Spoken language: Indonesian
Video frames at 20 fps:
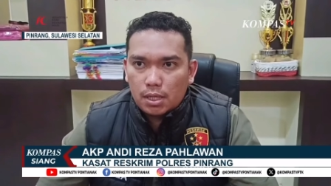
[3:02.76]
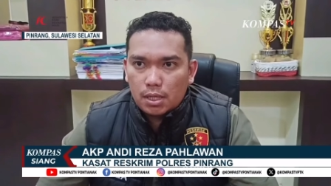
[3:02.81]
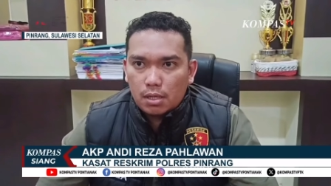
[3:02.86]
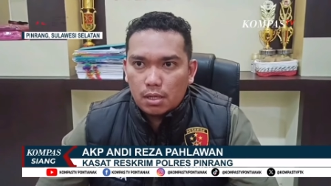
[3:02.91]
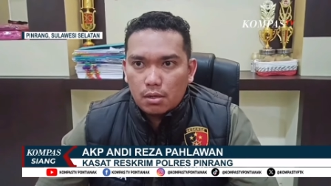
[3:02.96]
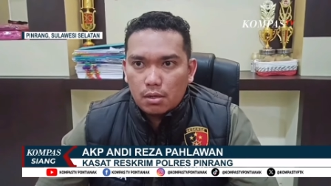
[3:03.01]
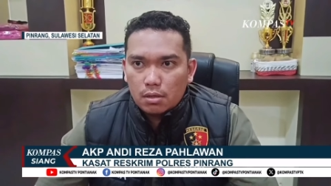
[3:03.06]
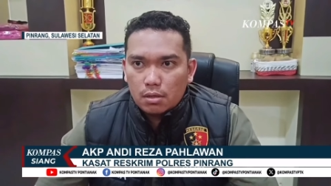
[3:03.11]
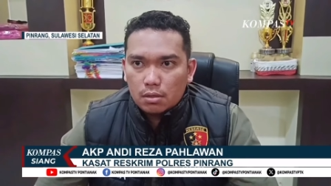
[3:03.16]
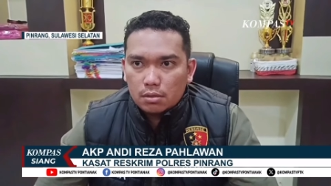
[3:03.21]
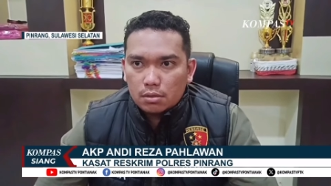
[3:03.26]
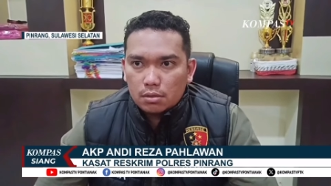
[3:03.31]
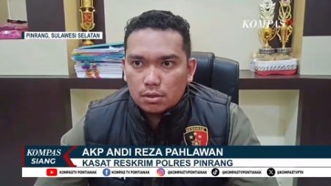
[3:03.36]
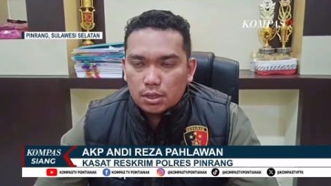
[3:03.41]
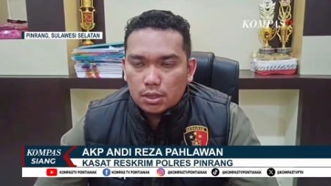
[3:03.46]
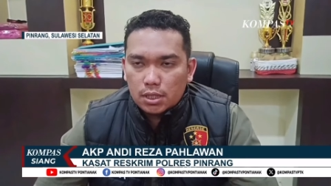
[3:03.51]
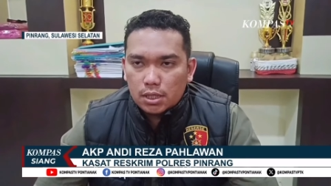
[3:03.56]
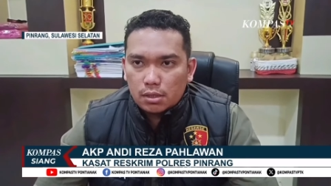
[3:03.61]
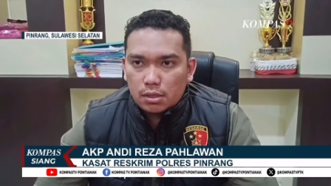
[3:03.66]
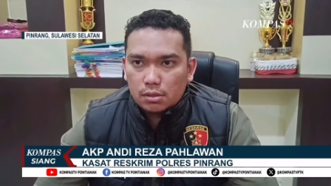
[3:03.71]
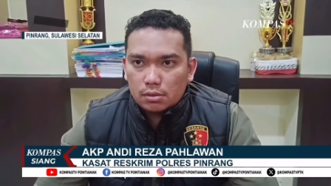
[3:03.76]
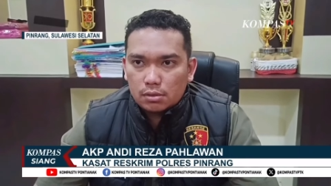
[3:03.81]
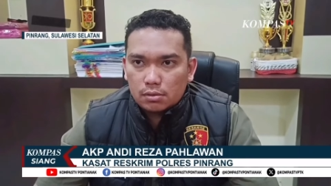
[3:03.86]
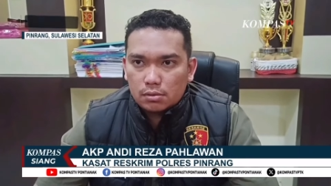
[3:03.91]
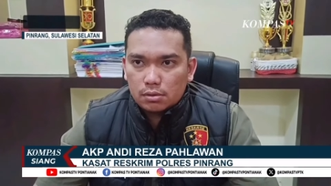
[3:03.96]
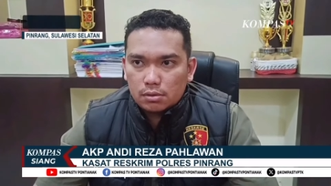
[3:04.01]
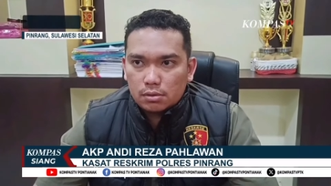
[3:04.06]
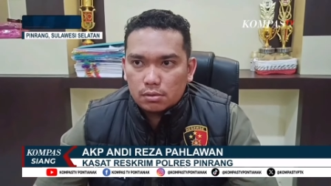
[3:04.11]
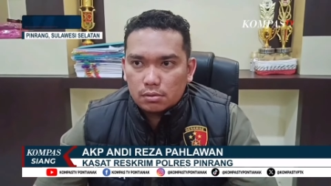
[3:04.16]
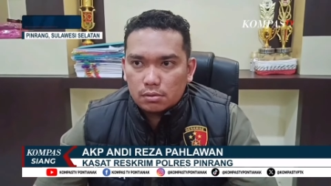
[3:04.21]
apa ya? Dia
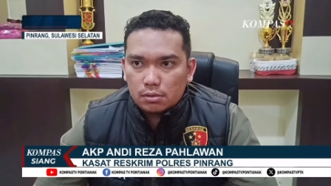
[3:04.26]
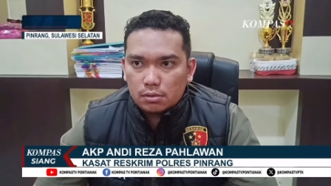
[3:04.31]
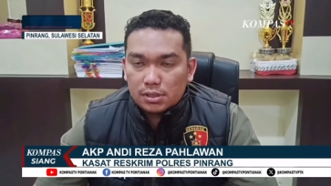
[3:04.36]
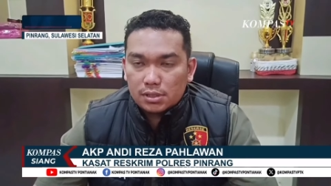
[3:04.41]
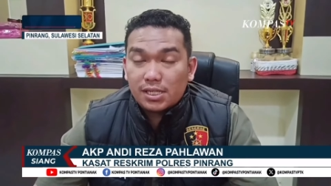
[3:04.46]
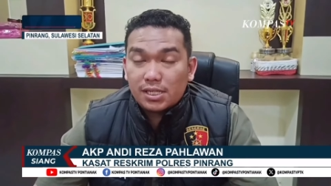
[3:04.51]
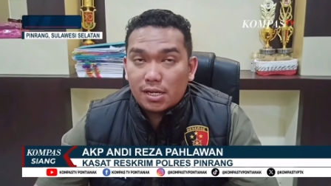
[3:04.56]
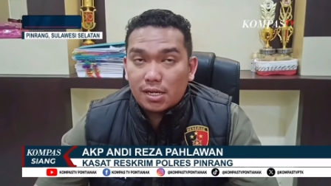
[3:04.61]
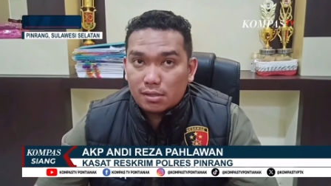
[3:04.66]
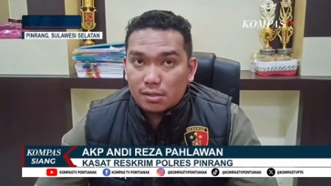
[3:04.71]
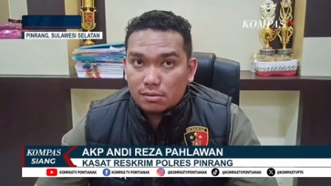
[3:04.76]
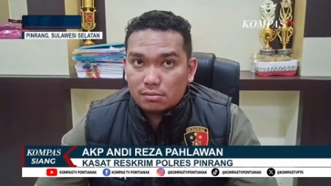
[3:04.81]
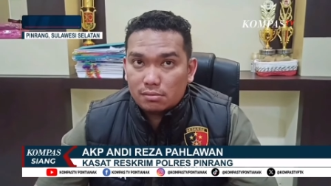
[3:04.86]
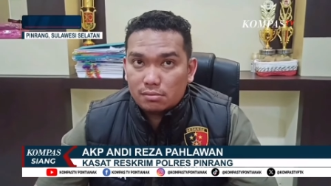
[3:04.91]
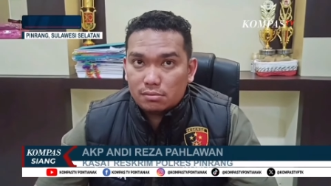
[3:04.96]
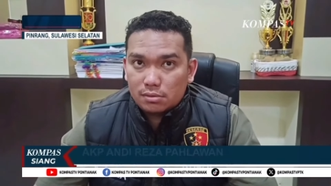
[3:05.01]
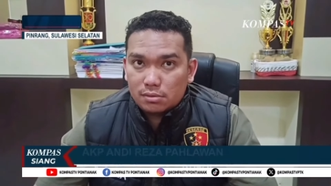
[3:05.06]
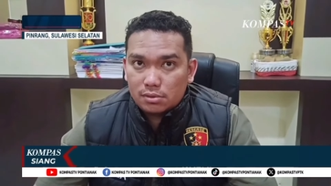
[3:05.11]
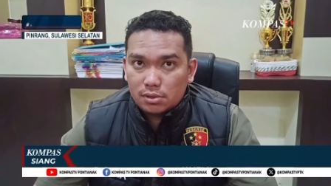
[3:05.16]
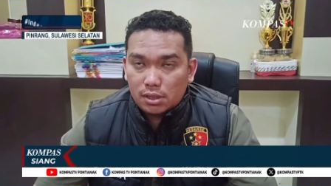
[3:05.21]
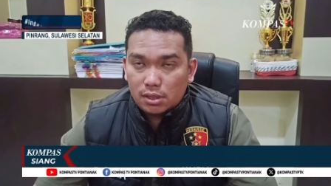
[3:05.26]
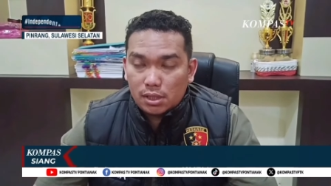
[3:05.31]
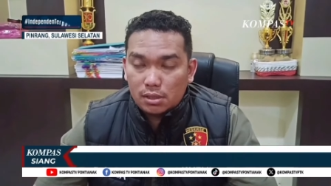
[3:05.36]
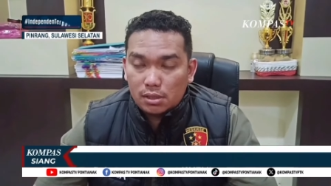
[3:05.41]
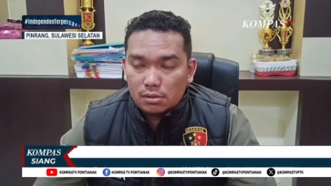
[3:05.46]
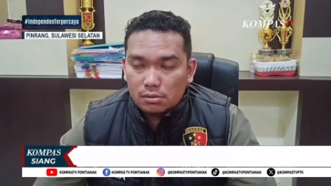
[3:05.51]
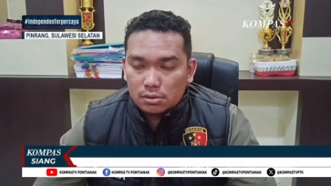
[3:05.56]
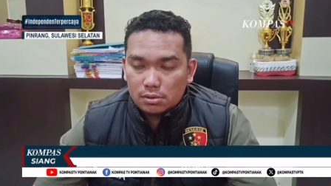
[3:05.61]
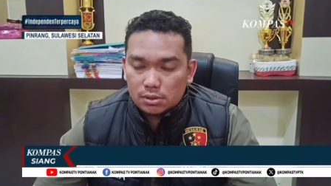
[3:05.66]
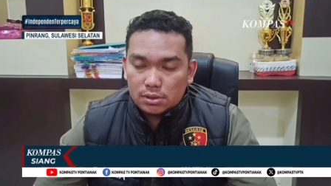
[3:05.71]
kesal, hmm.
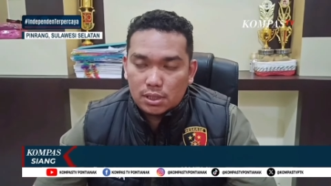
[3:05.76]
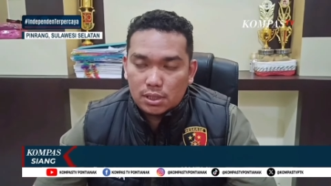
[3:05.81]
Kan?